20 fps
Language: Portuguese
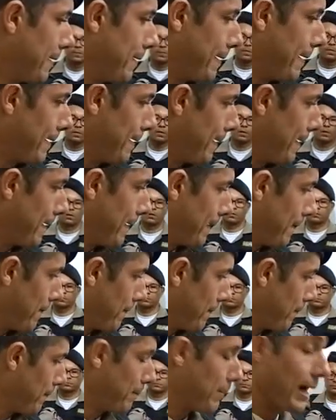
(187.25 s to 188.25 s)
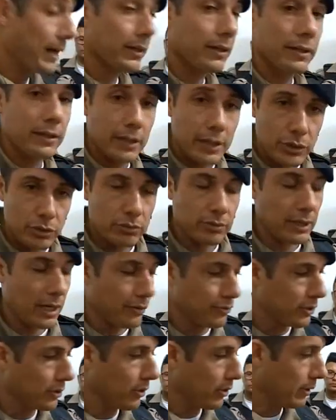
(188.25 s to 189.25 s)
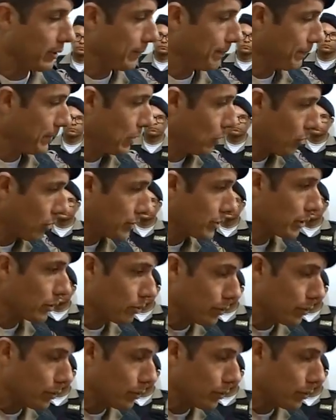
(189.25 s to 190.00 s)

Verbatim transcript: Aí é, é, é um baque grande no tráfico de drogas.